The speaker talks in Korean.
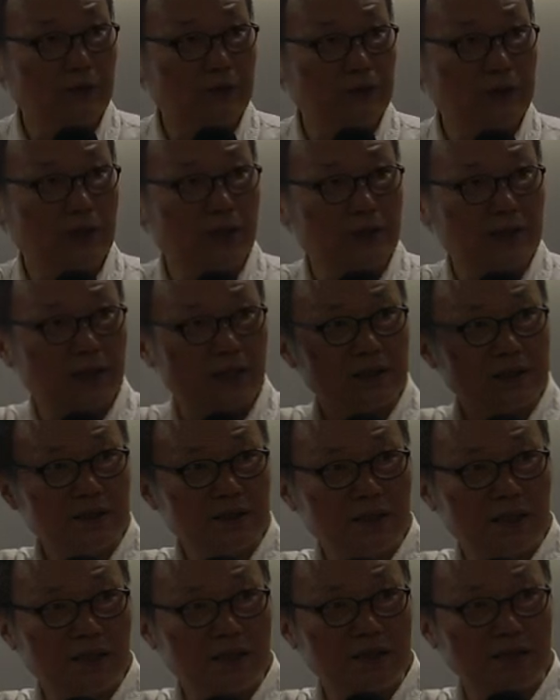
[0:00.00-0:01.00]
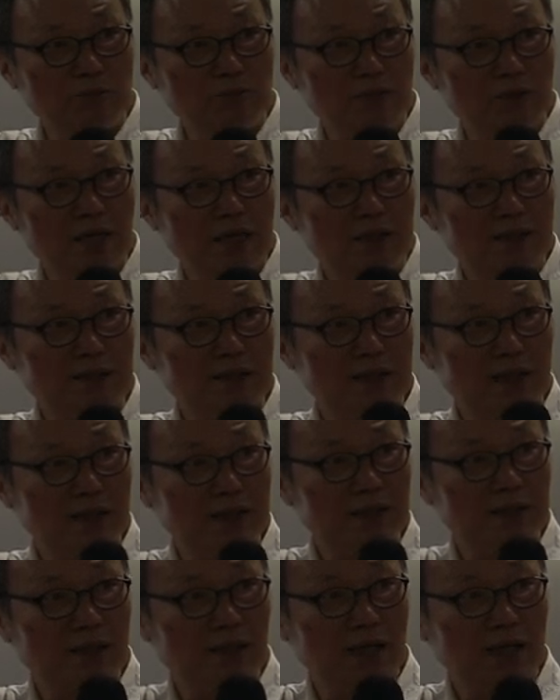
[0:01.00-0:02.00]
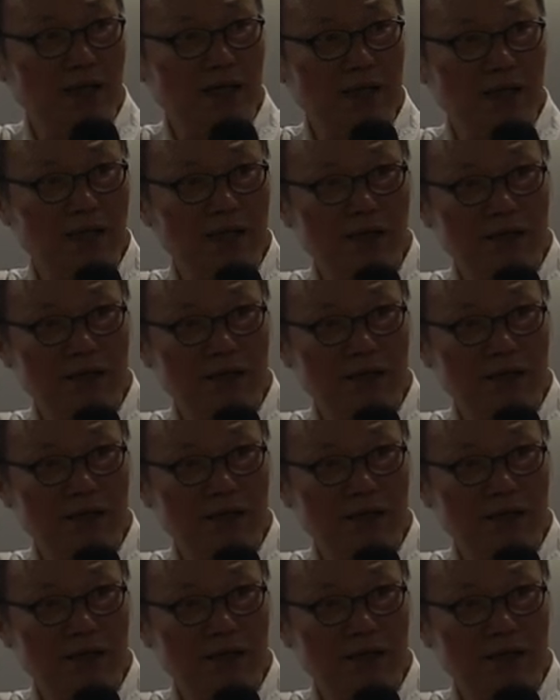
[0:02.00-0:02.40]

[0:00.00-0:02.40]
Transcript: 우리가 사는 이 시뮬라크르의 시대에